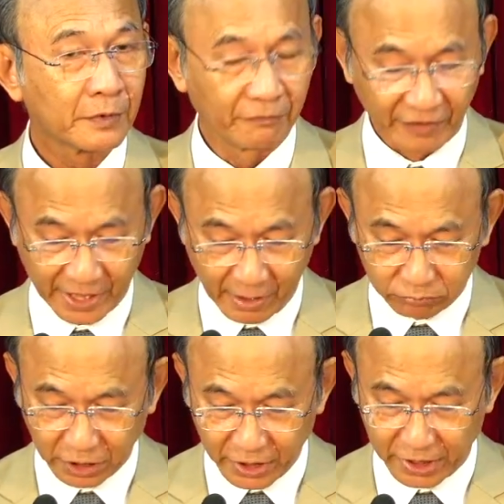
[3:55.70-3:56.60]
và đồng
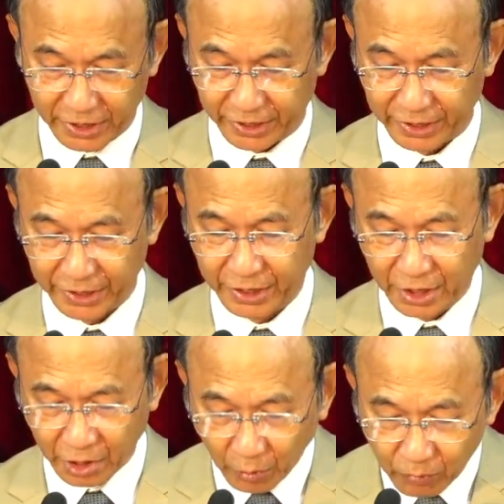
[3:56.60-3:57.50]
thời
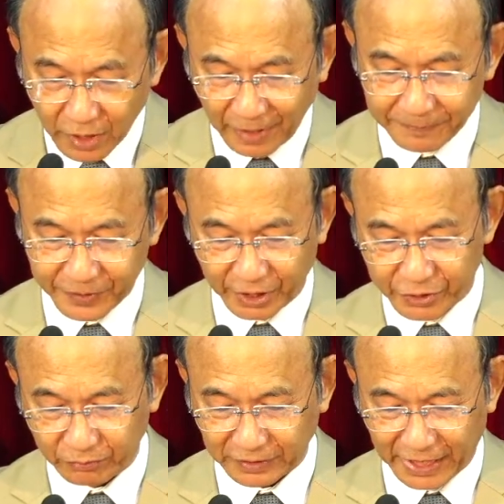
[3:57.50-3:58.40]
cung cấp cho
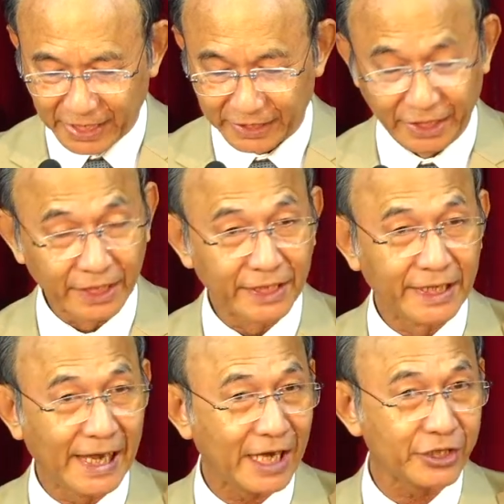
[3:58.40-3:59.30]
chúng ta những
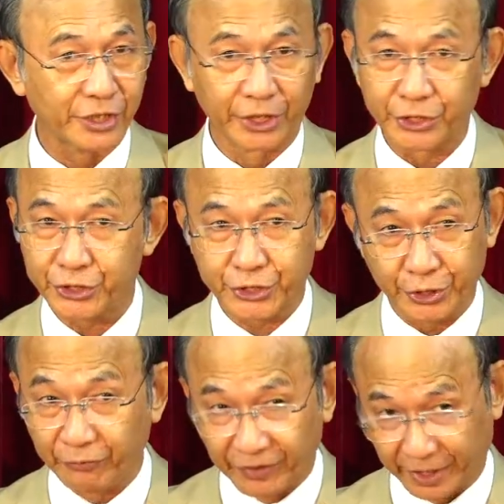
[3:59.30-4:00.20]
giá trị siêu
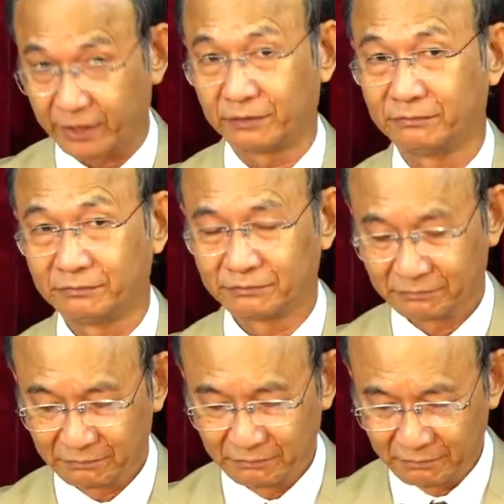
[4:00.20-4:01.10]
việt
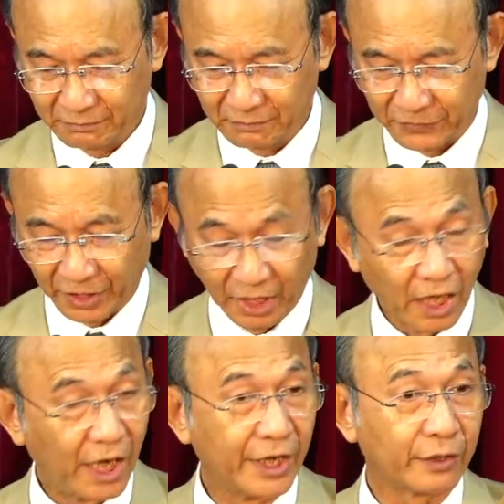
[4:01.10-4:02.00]
từ
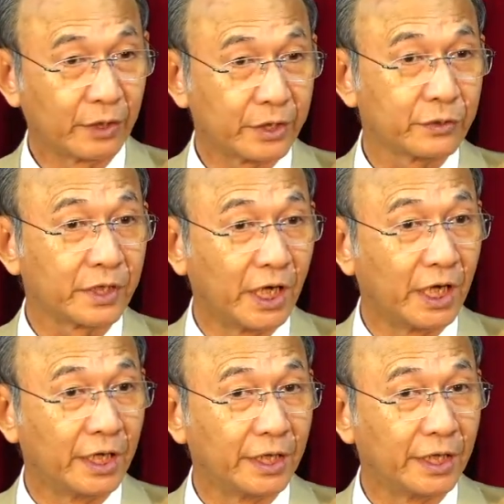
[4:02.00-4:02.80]
lời của Đức Chúa Trời